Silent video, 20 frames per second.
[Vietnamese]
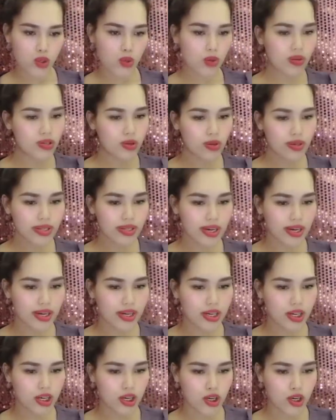Tôi trốn dậy,
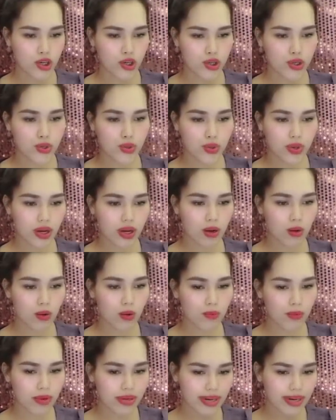nhu
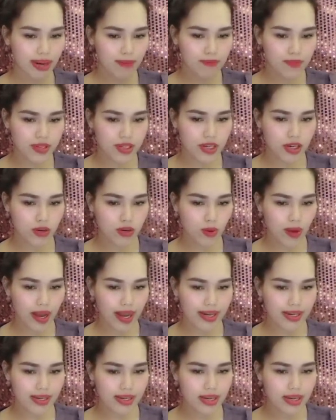cầu muốn gặp riêng
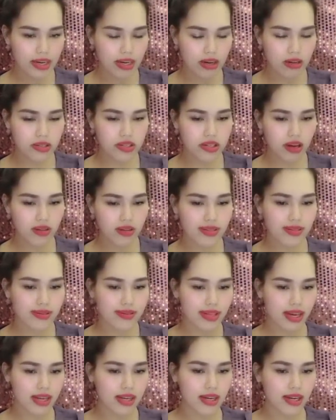Loan để nói rõ
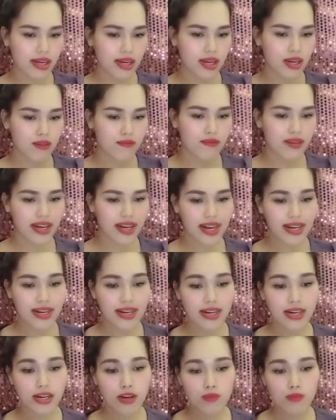sự thật về gã
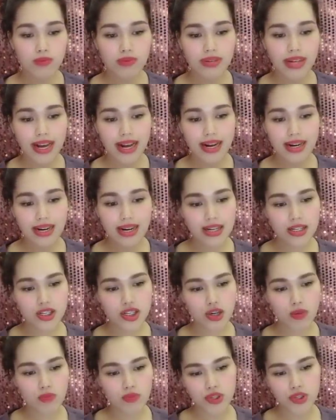đàn ông đang là
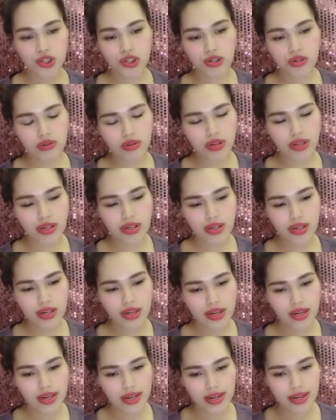chồng chưa cưới.
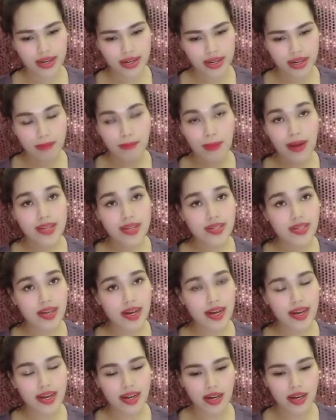Để may
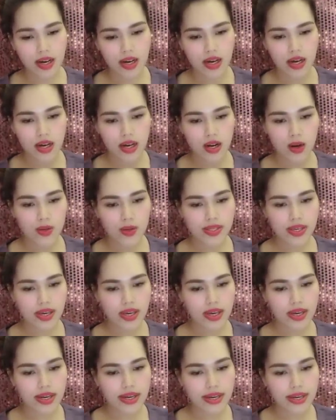ra, có
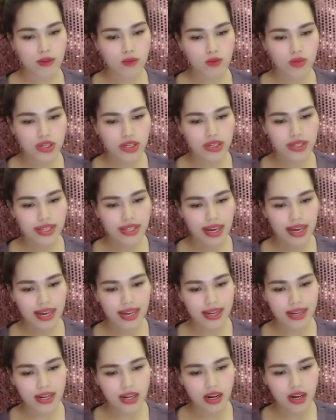thể cứu chị
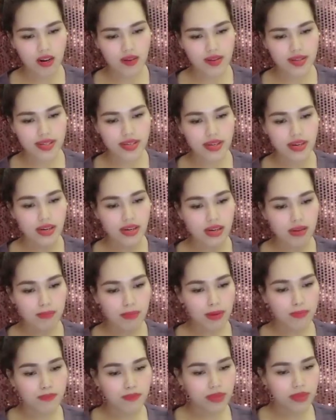ta khỏi sự lừa
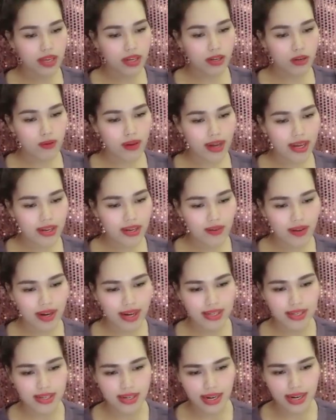bịp tinh quái của
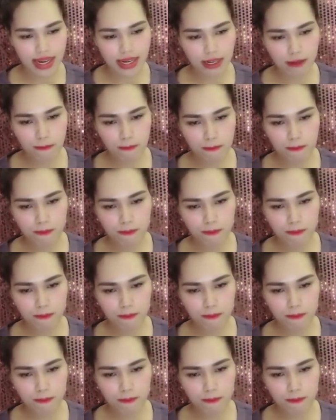gã sở khanh.